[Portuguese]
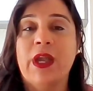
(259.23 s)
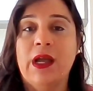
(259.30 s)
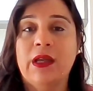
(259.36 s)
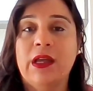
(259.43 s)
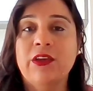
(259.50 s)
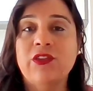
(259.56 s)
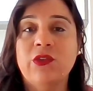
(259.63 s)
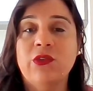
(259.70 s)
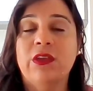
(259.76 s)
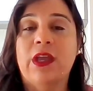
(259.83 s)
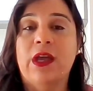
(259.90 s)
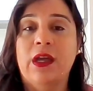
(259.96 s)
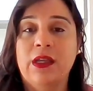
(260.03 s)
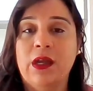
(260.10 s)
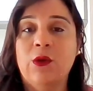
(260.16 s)
a
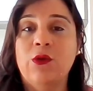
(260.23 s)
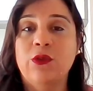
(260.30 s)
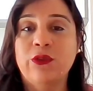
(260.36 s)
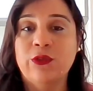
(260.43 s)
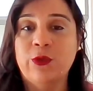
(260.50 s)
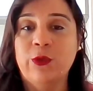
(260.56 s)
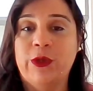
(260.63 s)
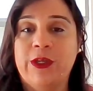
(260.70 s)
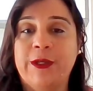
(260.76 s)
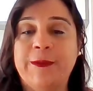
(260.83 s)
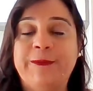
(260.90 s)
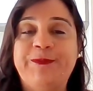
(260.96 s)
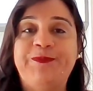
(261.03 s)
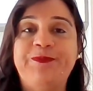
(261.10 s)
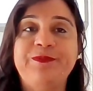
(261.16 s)
questionar e a
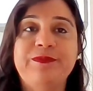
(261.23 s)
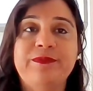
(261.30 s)
construir.